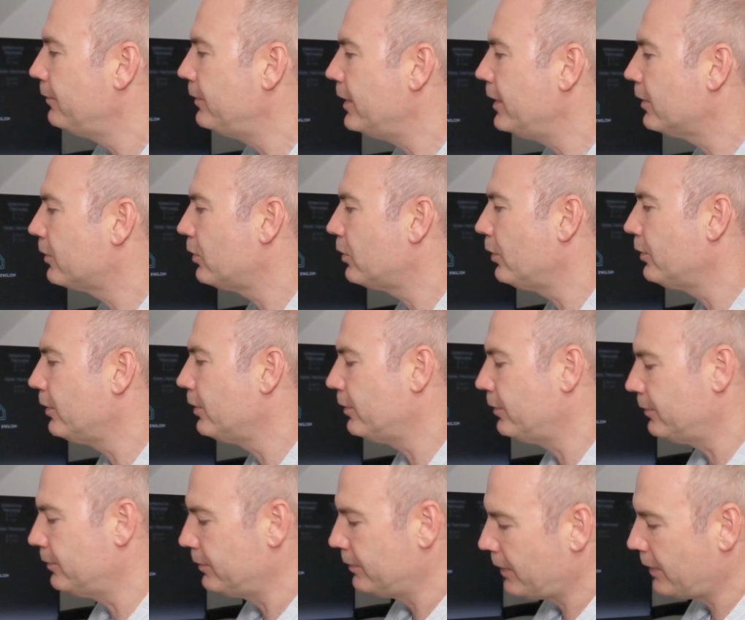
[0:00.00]
Wir
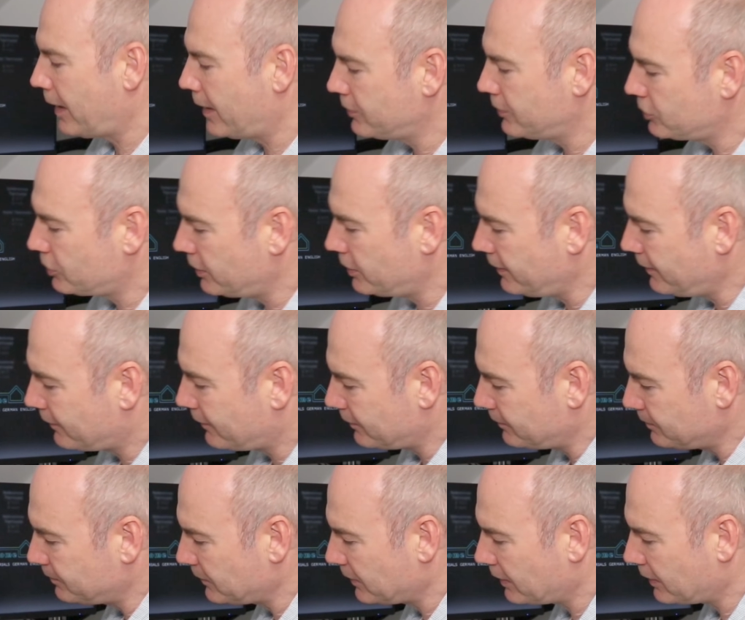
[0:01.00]
können
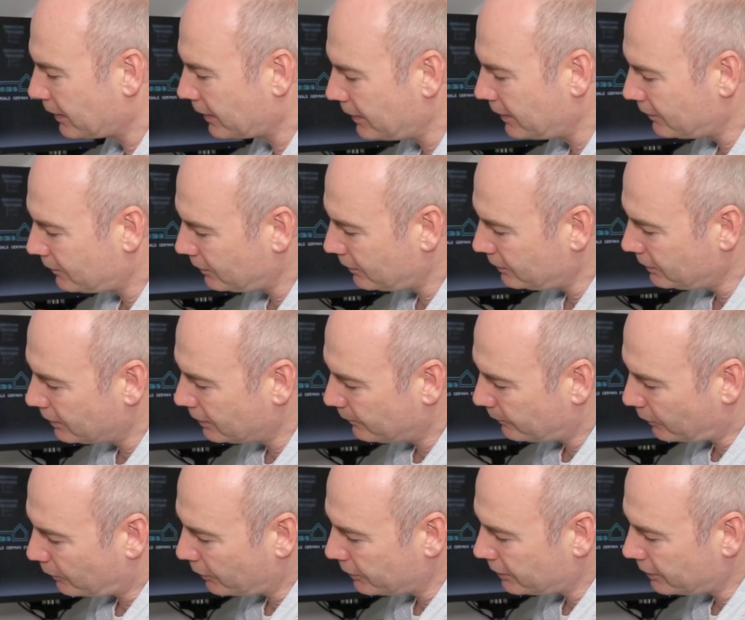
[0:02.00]
anschließen Geräte hier
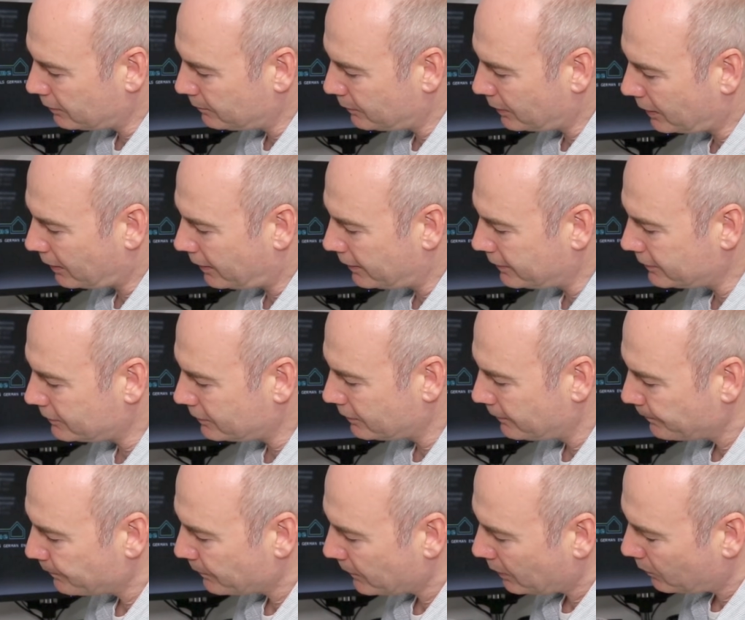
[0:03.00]
im vorderen
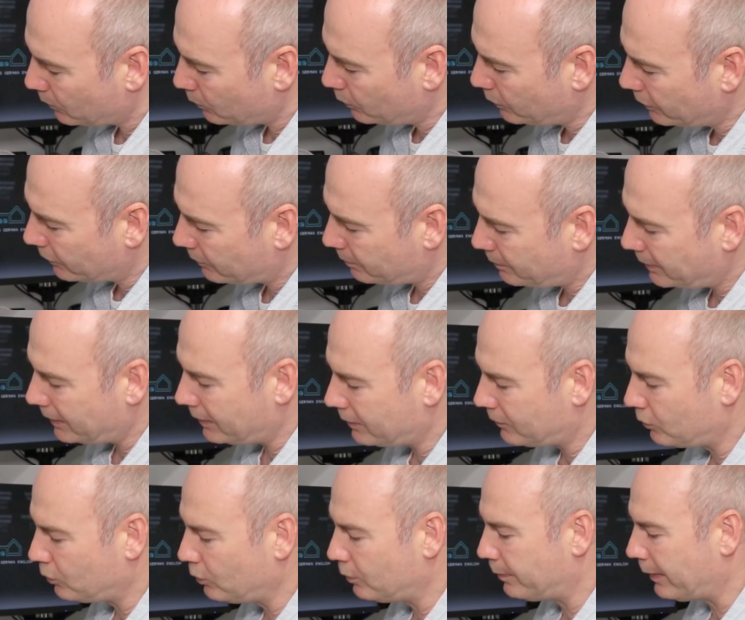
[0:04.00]
Bereich
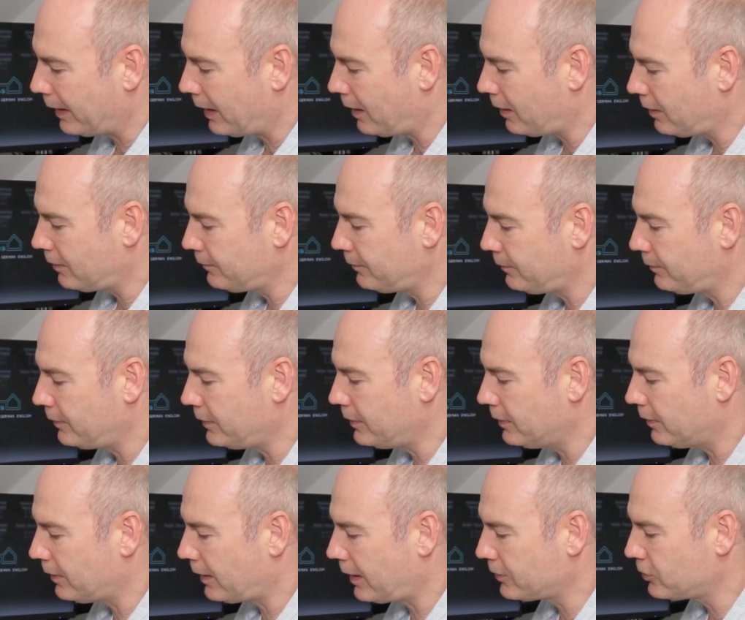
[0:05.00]
USB Typ A,
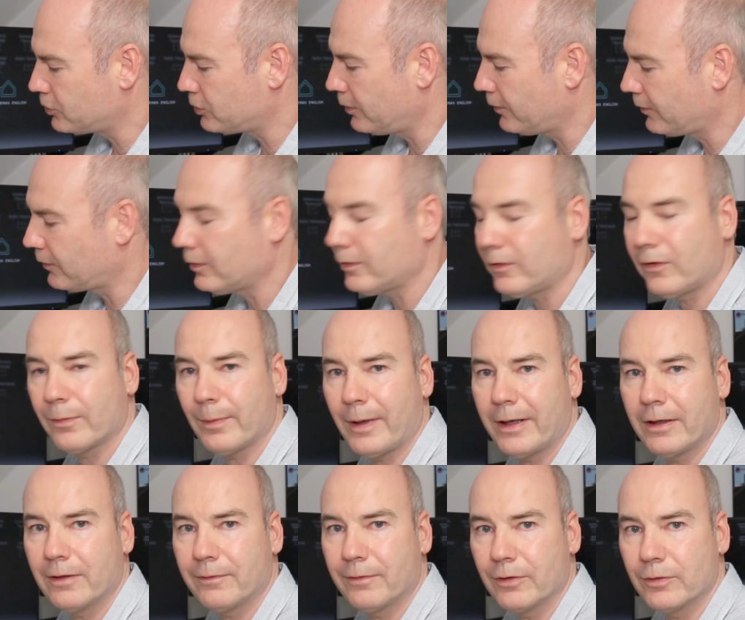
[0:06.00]
vier Anschlüsse,
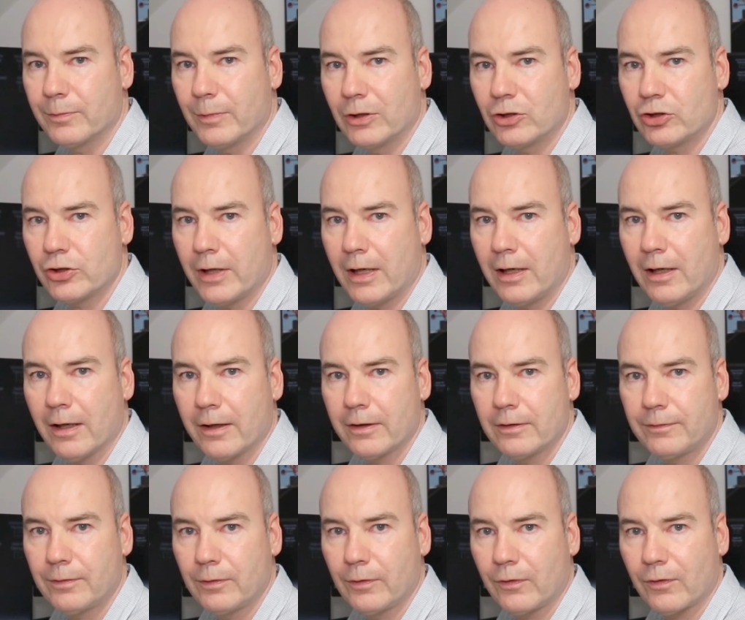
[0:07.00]
zwei davon mit
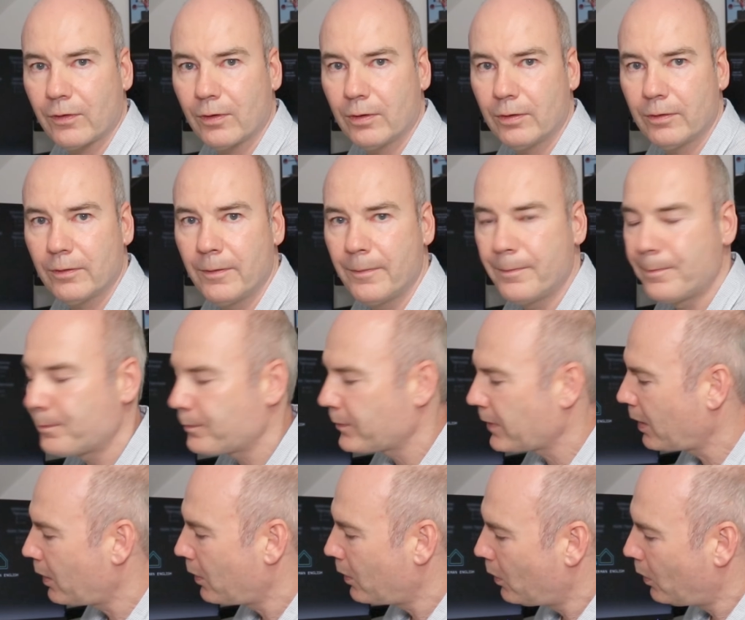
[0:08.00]
Schnellladefunktion
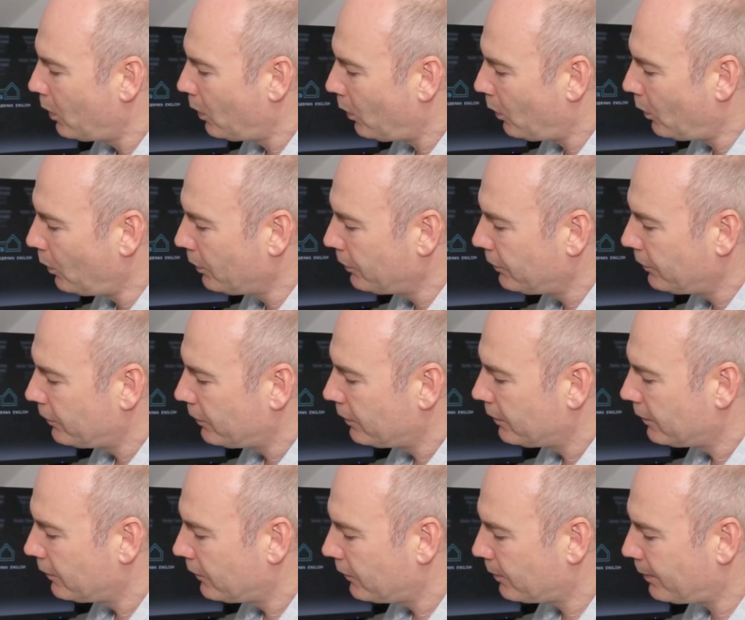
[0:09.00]
und
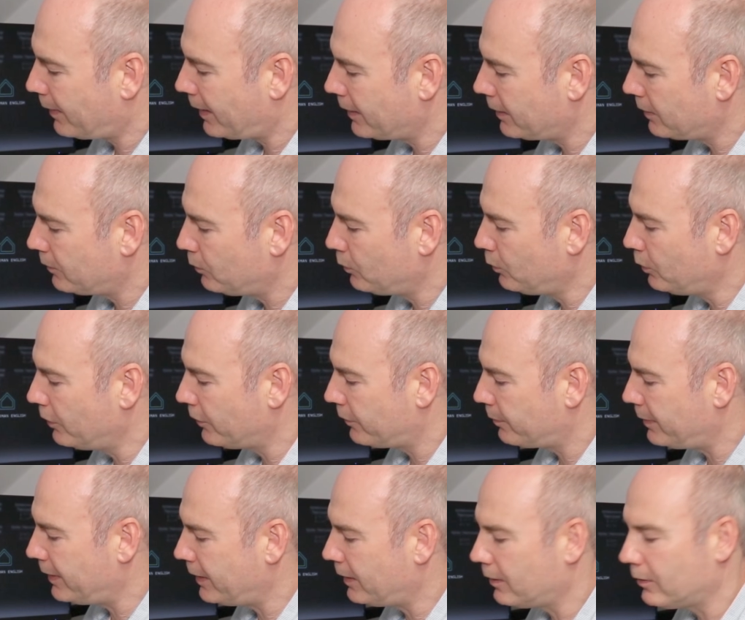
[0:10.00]
zwei
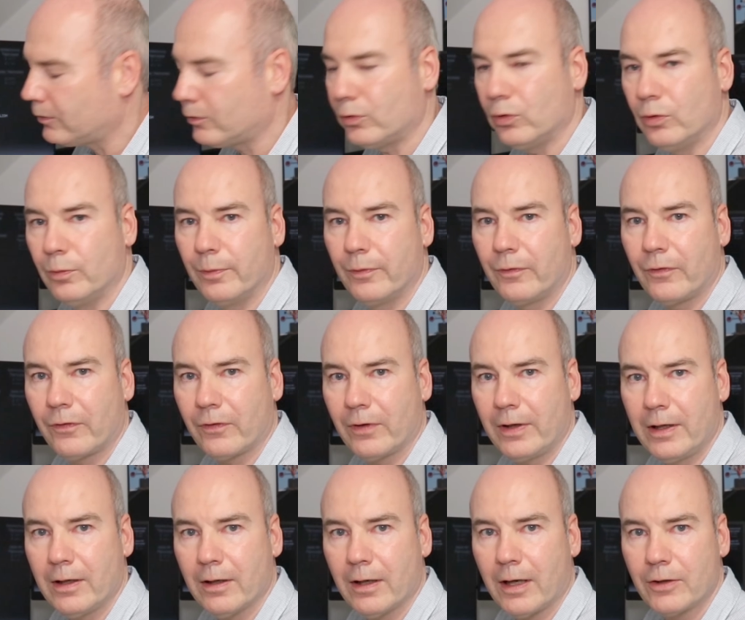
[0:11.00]
USB Typ
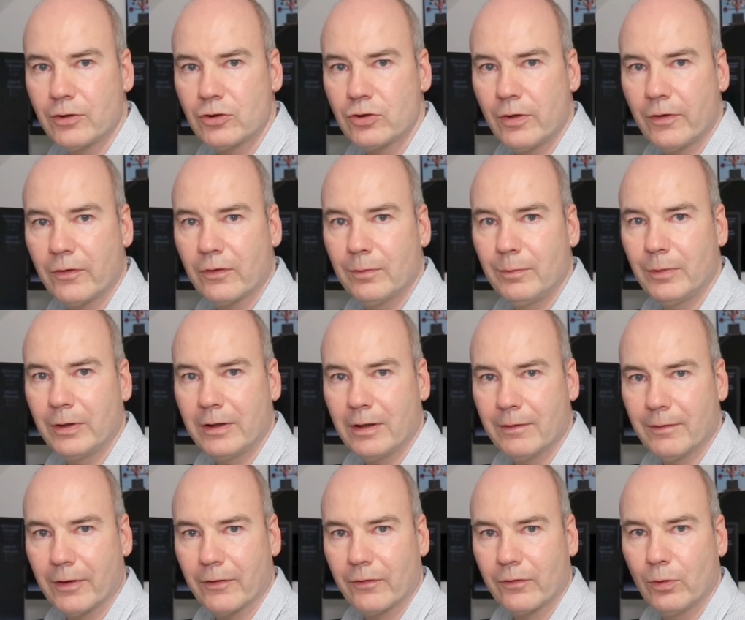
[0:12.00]
C Anschlüsse mit
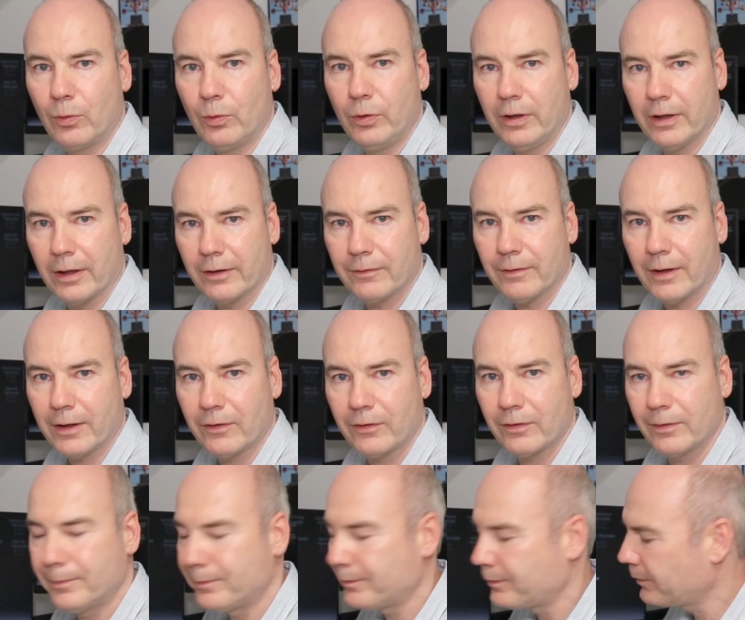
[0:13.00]
jeweils 100
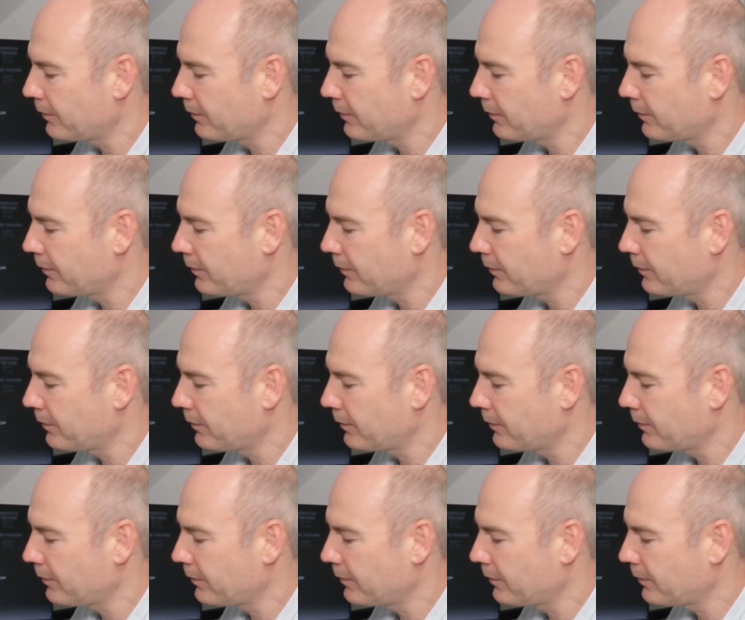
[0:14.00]
Watt